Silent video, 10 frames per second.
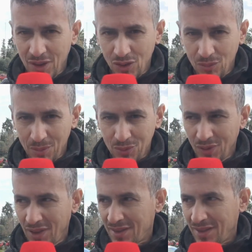عليكم ورحمه
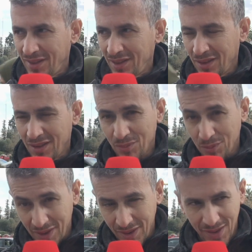الله تحيه
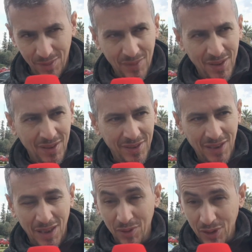للمنبر الكريم اللي
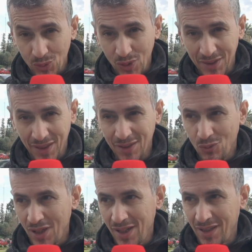دائما كنكونوا حاضرين
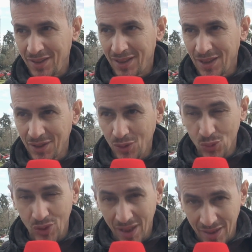وكي يعني
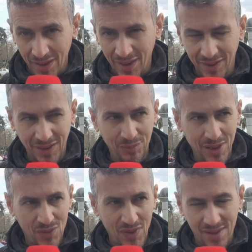كينقلوا الحقائق ديال
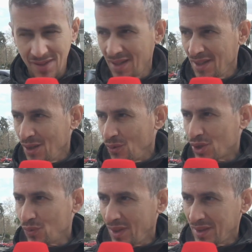مدينه فاس
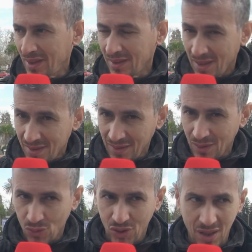وسوا ديال قطاع سيره
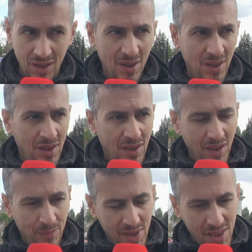الاجره
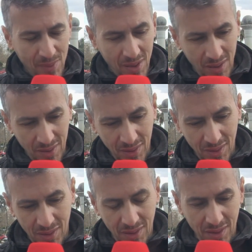آه بالنسبه
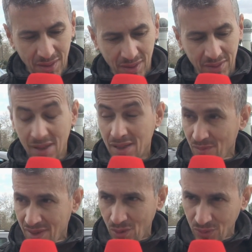آه
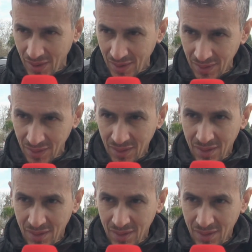لاسم السعودي علي